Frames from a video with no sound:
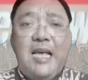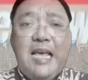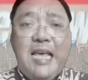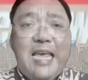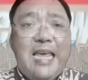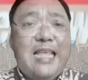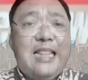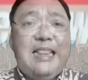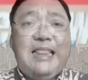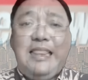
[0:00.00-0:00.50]

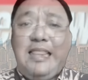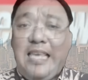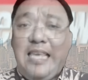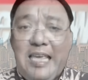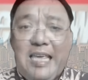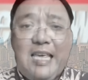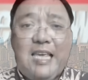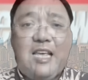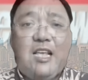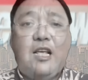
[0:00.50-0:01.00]

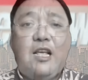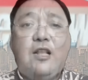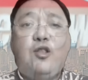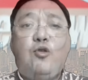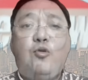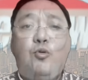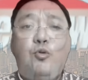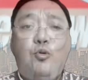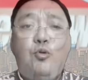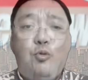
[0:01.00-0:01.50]
hindi
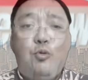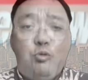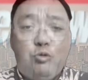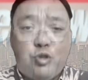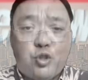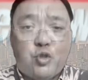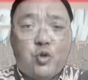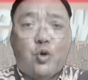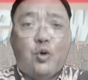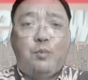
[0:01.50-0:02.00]

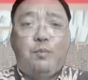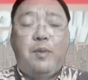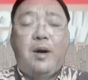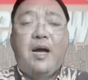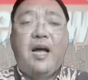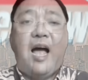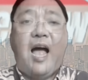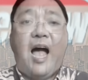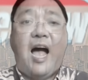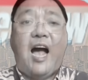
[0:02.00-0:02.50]
lulusob
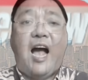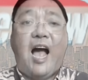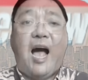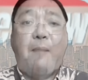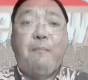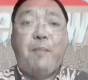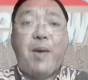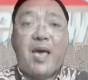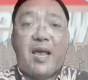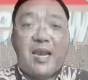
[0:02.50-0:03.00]
ang
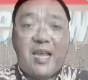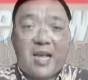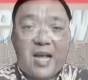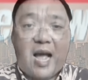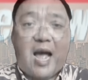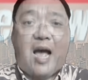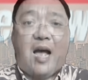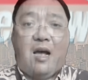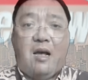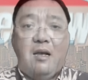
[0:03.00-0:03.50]

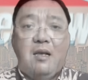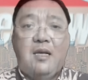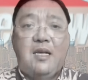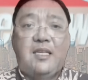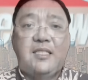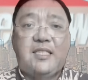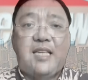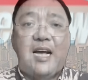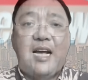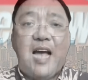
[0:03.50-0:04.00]
Amerika
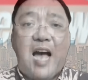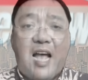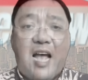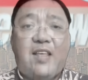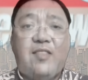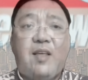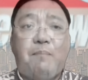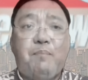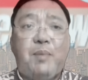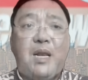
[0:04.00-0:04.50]
sa
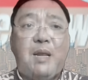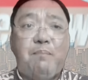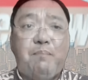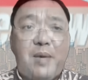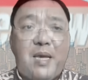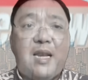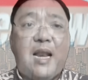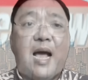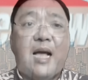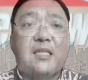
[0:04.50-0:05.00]
ngalan ng
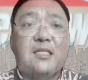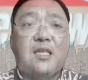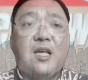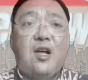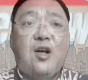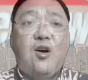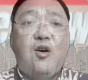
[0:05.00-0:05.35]
Pilipinas.